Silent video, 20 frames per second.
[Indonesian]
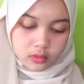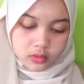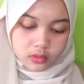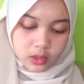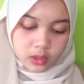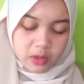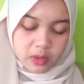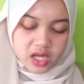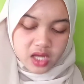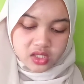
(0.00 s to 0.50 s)

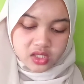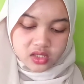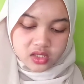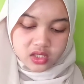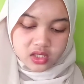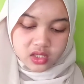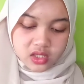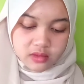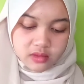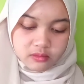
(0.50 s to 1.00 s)
sama aja
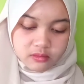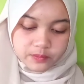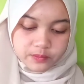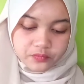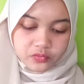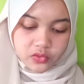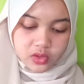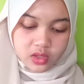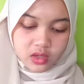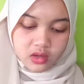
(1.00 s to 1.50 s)
sih
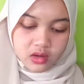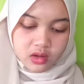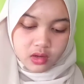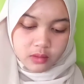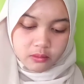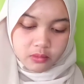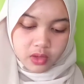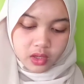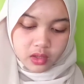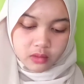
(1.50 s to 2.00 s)
agak
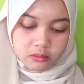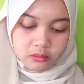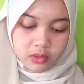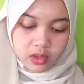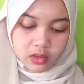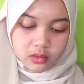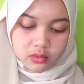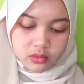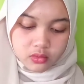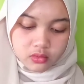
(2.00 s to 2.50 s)

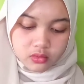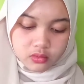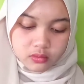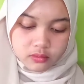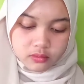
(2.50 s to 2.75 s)
lembek-lembek gitu